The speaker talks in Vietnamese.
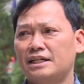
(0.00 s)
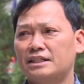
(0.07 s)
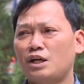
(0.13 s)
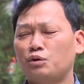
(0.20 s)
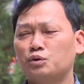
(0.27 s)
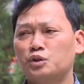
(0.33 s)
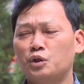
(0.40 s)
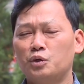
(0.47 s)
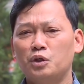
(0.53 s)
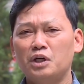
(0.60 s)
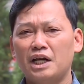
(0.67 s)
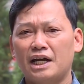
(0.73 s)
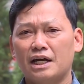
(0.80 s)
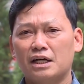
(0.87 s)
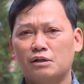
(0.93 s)
Trong số
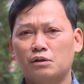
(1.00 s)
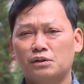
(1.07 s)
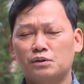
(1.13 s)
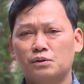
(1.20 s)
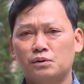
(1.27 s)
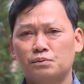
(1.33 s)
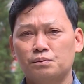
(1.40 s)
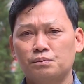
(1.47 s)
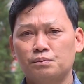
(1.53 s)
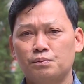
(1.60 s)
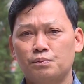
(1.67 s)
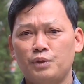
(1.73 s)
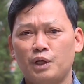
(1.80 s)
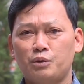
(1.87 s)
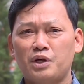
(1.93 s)
là
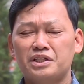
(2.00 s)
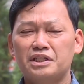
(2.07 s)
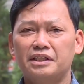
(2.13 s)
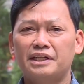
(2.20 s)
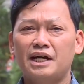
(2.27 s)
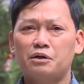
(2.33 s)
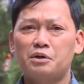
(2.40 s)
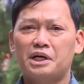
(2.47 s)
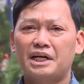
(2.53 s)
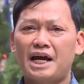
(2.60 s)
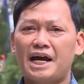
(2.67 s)
huyện Quan Sơn đang còn